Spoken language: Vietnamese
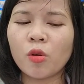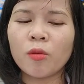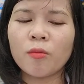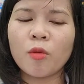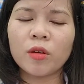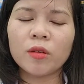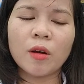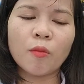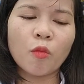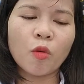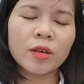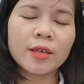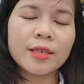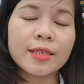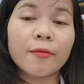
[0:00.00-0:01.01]
mọi người muốn
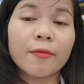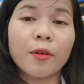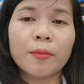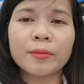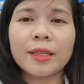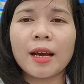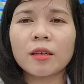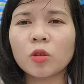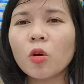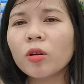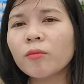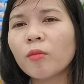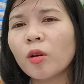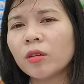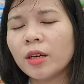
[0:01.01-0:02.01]
cái sản phẩm tăng tốt,
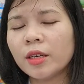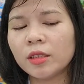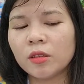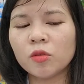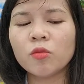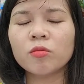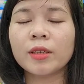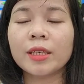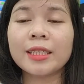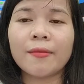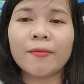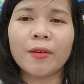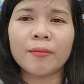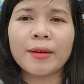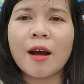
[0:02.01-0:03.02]
mọi người sử dụng cái sản
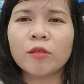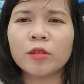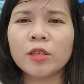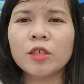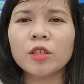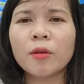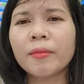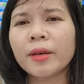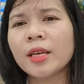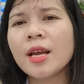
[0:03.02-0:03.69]
phẩm Đào Thi trong mình.